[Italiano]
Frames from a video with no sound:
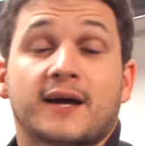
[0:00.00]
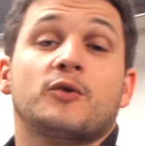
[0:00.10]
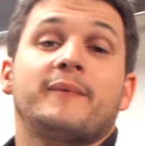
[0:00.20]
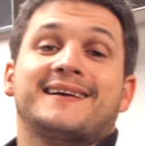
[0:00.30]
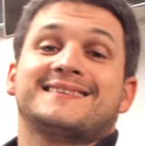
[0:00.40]
Cara
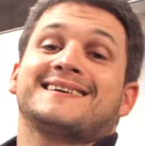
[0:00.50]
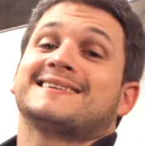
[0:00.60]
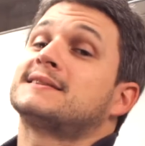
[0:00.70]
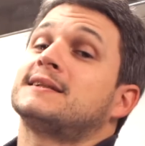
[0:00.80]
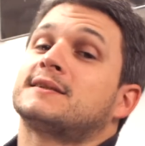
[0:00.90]

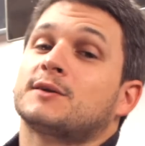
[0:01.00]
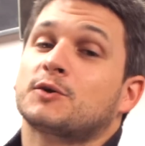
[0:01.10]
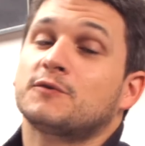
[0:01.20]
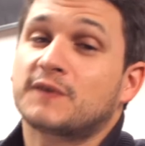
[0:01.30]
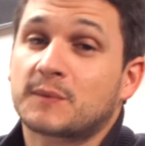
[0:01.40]
Roberta, sì, te lo
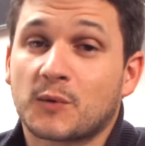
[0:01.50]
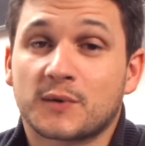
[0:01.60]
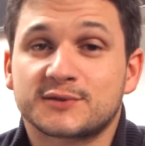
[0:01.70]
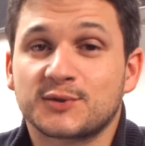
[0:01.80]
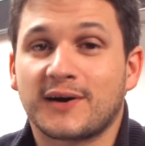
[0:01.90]
confermo,
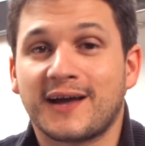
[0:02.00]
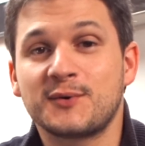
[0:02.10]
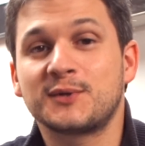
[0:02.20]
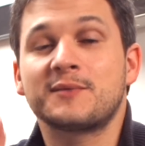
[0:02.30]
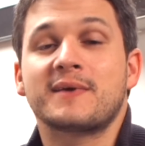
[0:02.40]
questo è
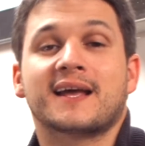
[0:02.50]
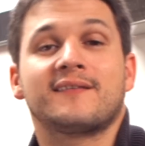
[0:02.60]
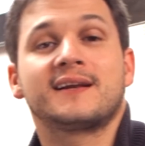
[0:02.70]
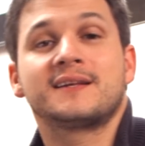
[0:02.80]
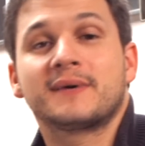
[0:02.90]
uno dei miei
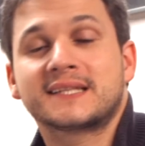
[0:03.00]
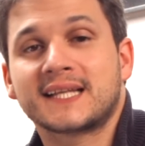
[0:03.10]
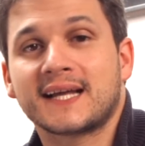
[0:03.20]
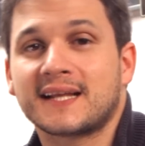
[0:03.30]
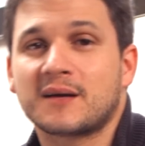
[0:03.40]
cavalli di battaglia,